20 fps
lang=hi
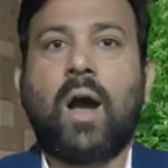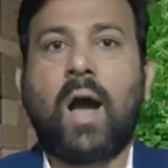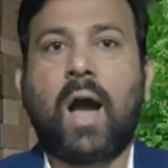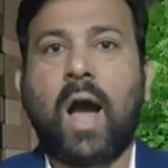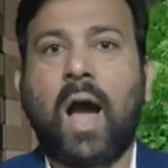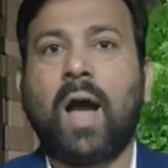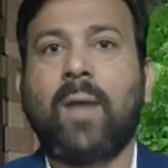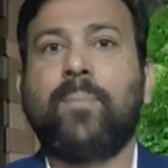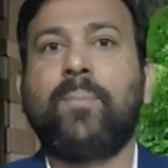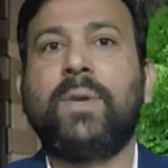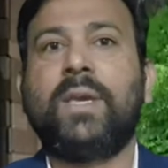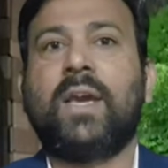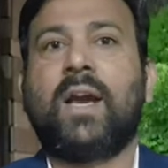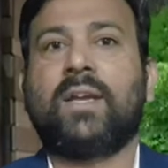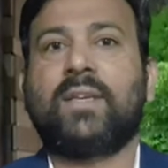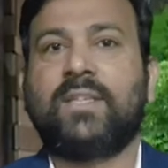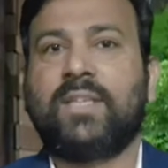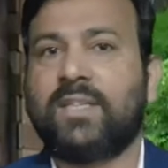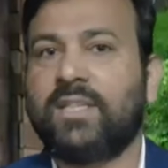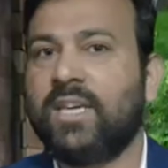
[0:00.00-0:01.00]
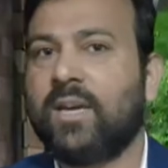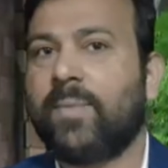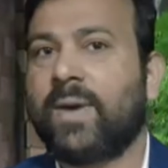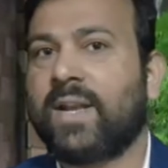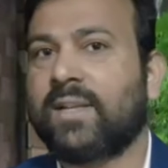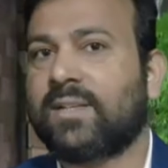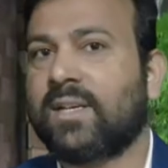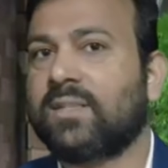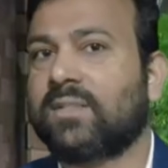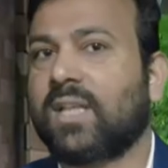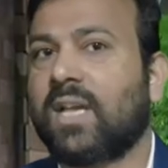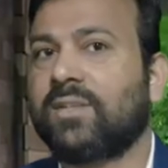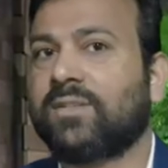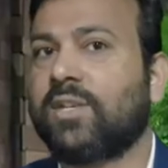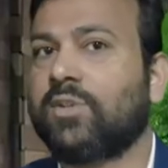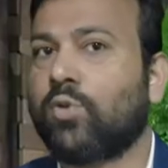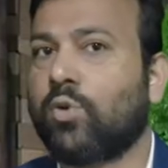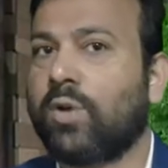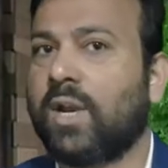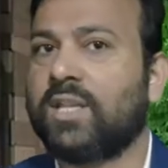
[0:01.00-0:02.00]
आप भी यदि हमारे संस्थान से
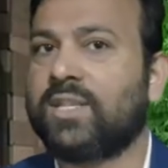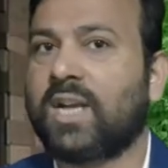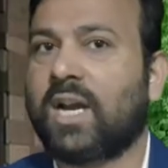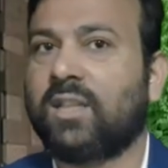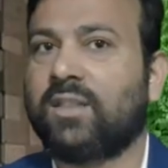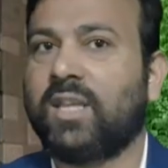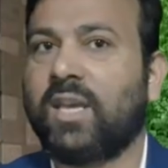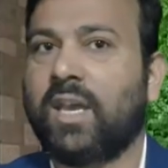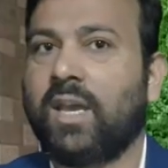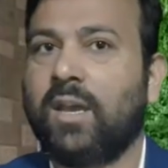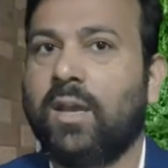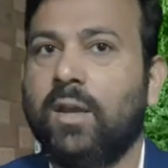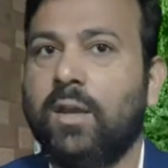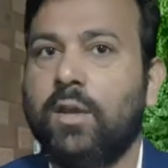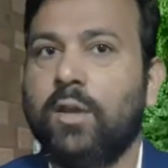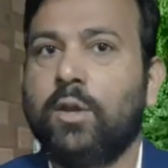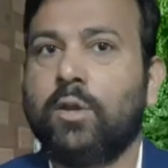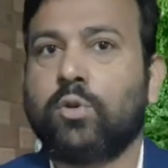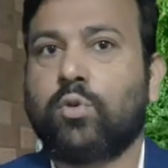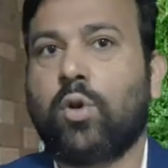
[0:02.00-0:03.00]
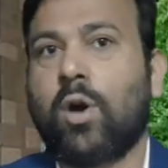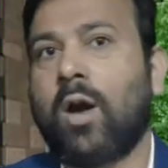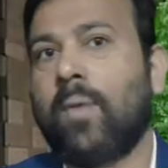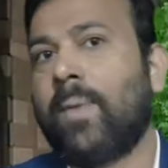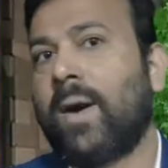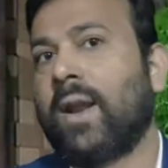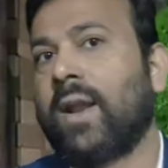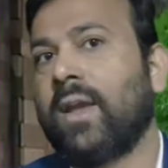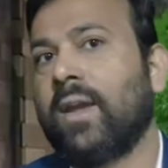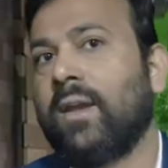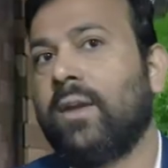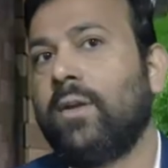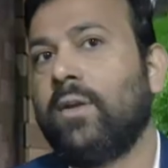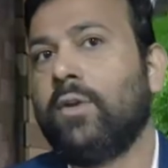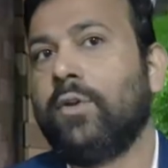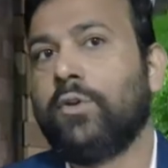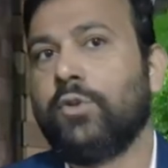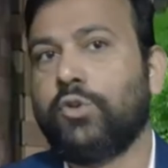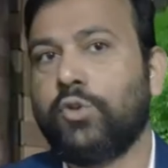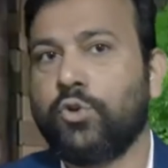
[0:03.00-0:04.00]
जुड़ना चाहते हैं तो हमारे
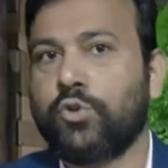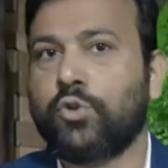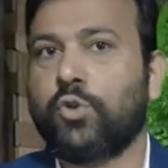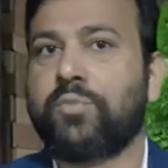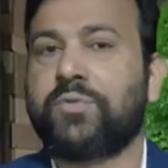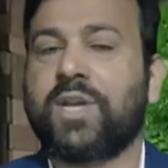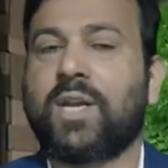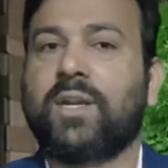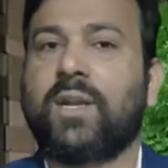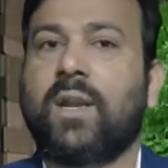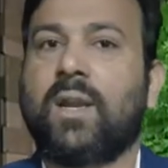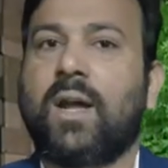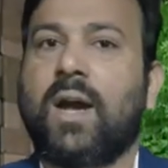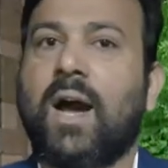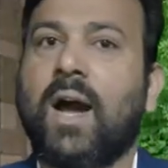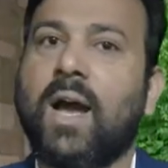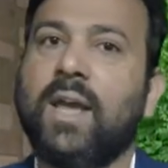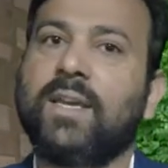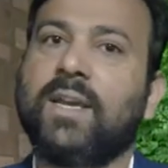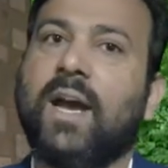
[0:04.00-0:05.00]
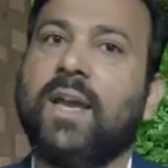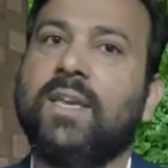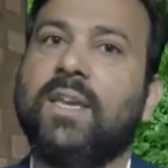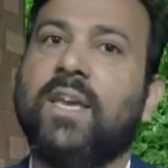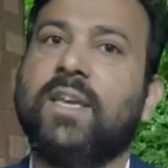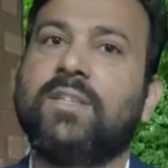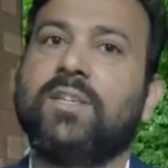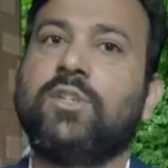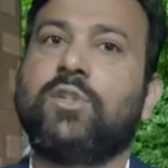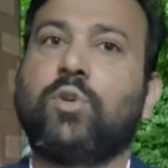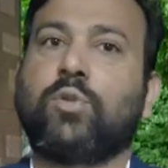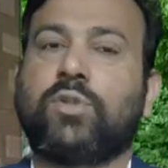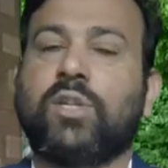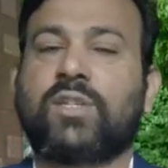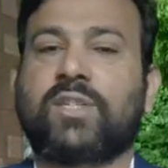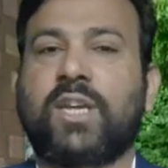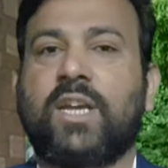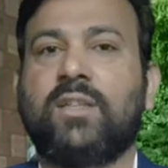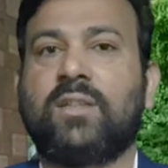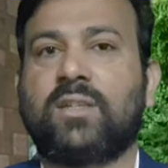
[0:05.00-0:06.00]
यूट्यूब चैनल आई आई ए जी ज्योतिष
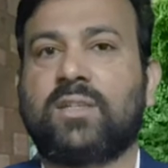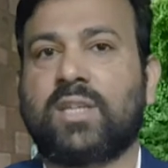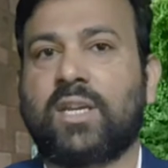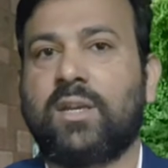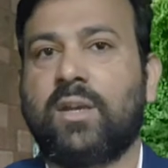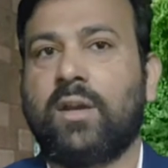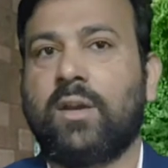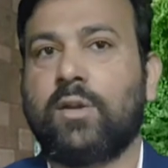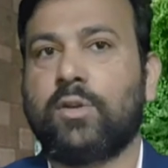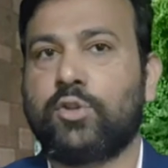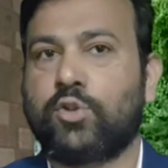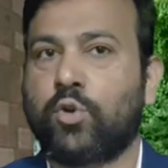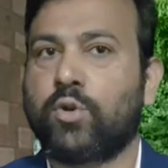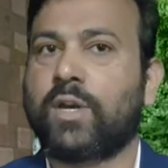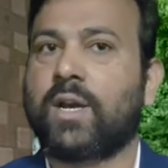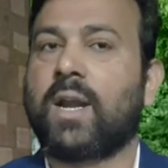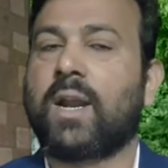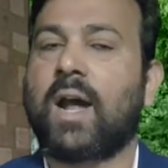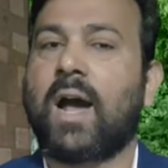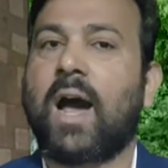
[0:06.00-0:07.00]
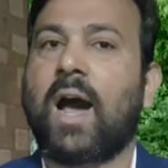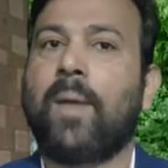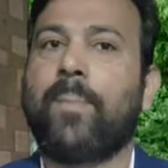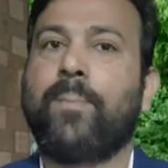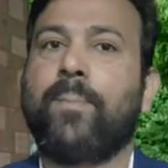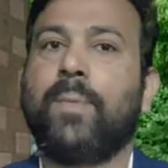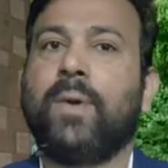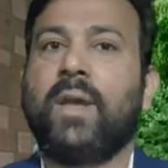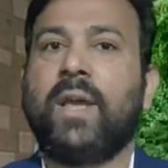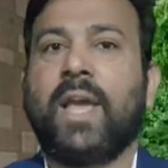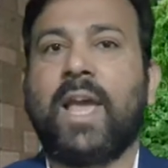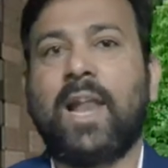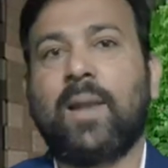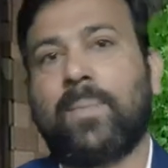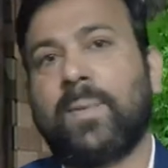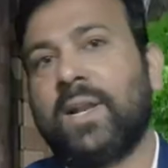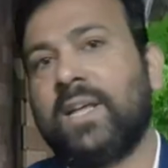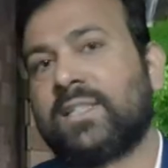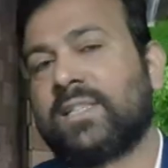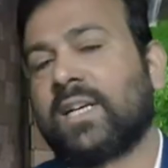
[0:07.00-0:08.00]
केंद्र से जुड़कर आप हेल्प
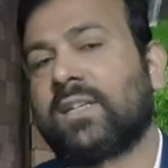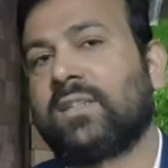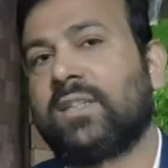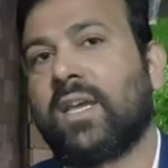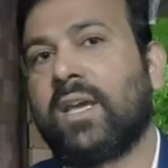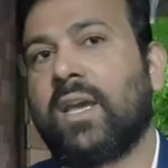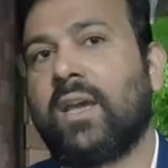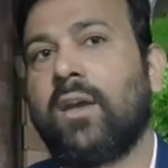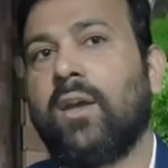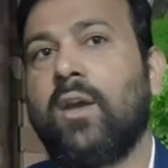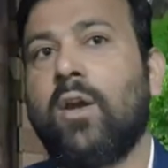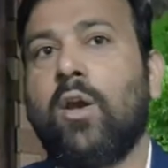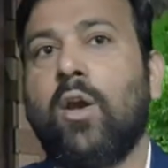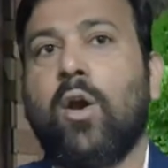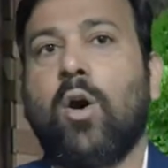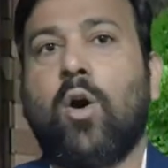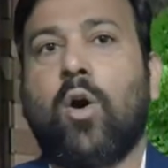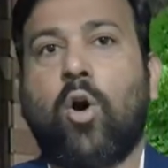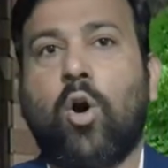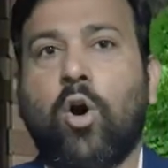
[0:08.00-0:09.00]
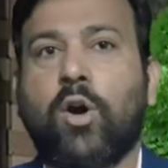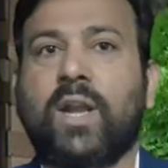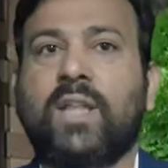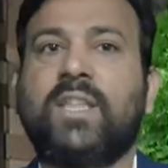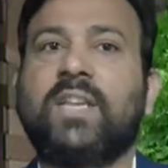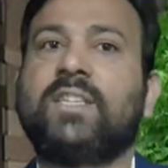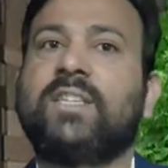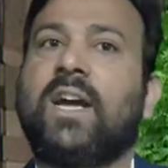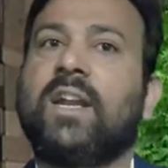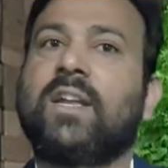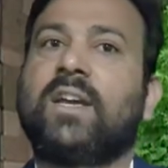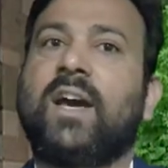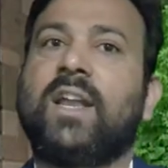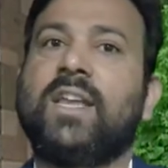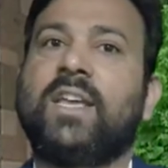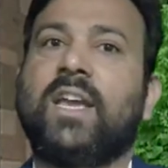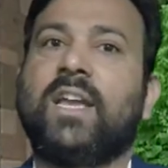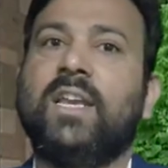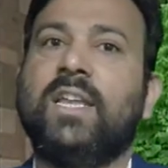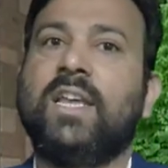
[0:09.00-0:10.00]
ले सकते हैं और अधिक जानकारी
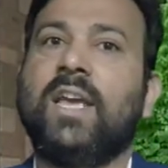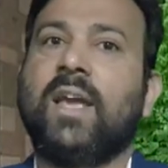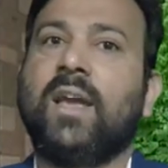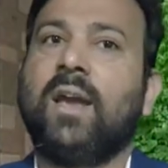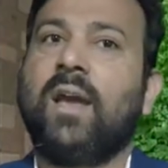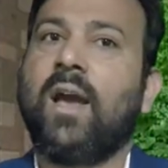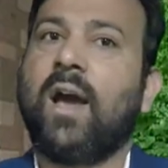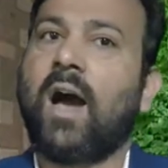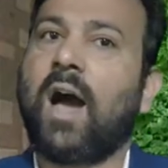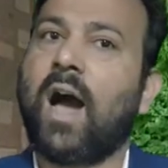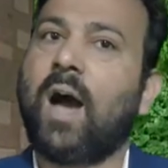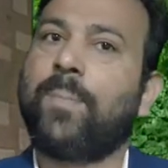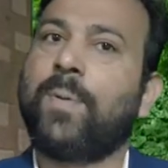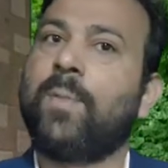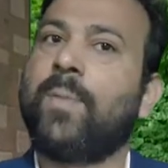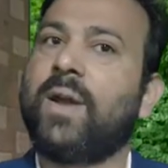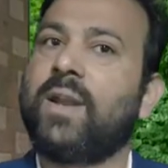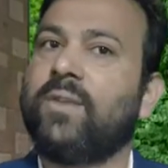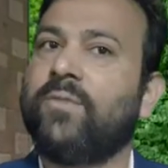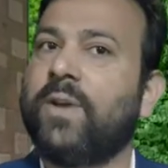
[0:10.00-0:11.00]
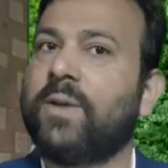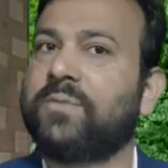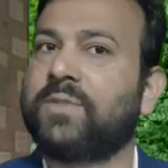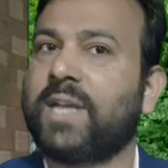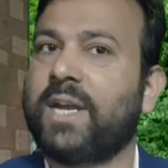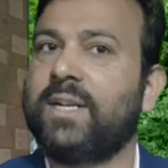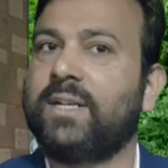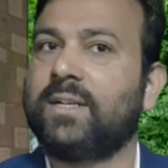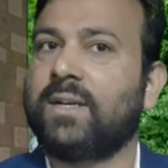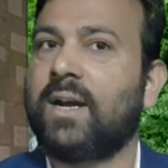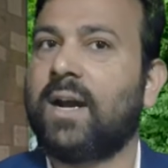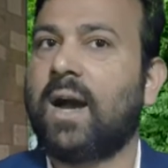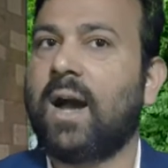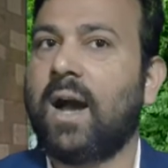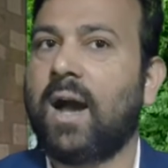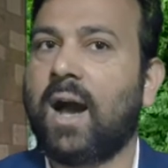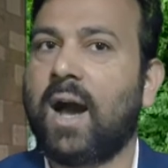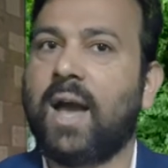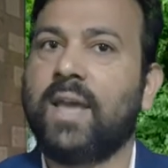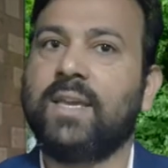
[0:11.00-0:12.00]
के लिए आप हमारी वेबसाइट
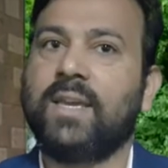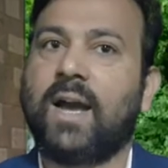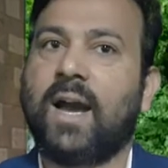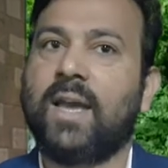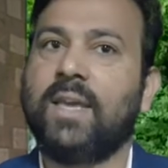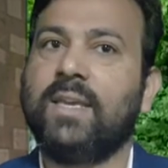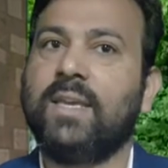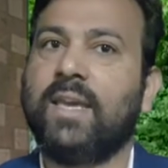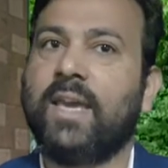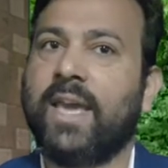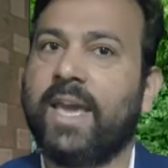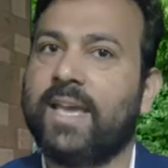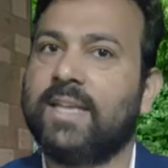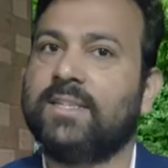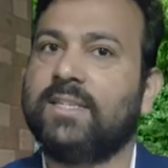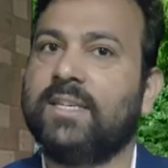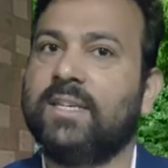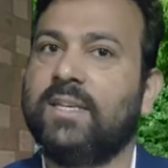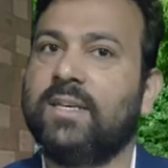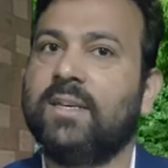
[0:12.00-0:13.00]
आई आई ए जी